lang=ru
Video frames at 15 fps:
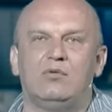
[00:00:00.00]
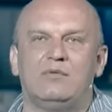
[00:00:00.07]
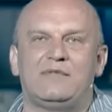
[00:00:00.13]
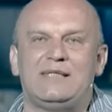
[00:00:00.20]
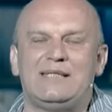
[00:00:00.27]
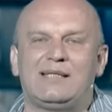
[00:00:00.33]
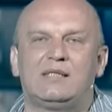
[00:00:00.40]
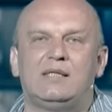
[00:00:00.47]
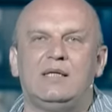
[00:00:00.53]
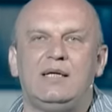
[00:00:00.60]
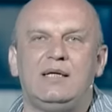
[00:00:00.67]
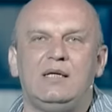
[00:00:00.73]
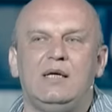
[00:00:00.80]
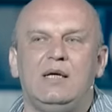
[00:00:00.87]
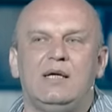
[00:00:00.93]
он
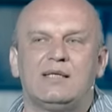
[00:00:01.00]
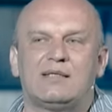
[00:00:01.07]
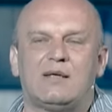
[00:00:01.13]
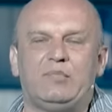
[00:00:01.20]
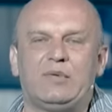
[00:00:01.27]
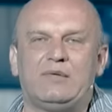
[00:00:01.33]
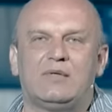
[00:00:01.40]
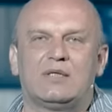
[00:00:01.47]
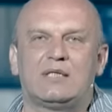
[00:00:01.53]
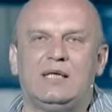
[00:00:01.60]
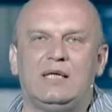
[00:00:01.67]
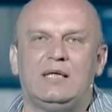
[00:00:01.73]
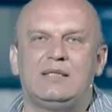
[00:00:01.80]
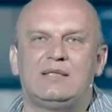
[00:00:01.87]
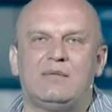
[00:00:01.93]
всегда
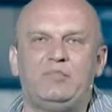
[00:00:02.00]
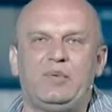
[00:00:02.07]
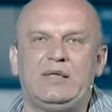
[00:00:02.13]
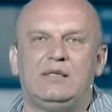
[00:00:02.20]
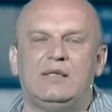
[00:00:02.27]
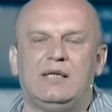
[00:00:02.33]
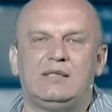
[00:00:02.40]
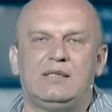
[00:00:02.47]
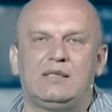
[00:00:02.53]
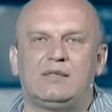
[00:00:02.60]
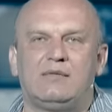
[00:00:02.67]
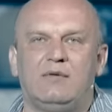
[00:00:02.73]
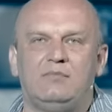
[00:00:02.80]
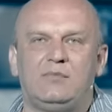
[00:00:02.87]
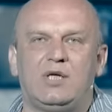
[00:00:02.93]
сопровождается
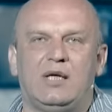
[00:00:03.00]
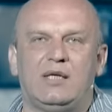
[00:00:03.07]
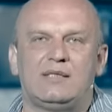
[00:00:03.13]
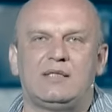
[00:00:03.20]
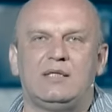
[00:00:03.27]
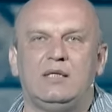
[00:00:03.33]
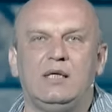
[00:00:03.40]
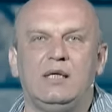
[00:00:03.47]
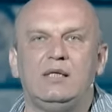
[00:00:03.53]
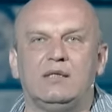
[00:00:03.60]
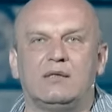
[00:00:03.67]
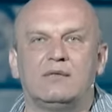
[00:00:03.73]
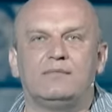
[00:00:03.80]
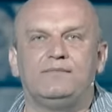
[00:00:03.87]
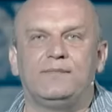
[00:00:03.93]
предательством части элит